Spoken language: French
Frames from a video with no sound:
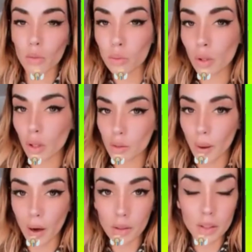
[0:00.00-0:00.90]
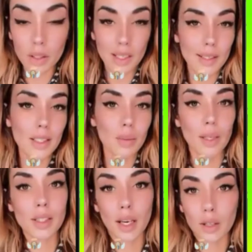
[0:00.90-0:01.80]
toute transparence, c'est ce qui se
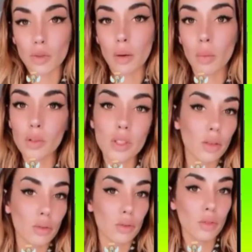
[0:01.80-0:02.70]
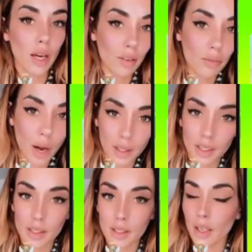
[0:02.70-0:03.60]
passe actuellement, c'est que je n'arrive pas à
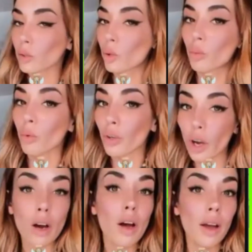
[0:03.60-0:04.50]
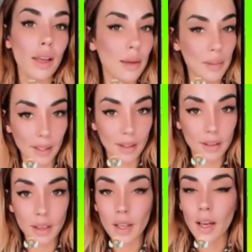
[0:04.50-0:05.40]
décider entre mon cœur et ma
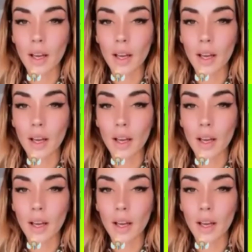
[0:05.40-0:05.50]
tête.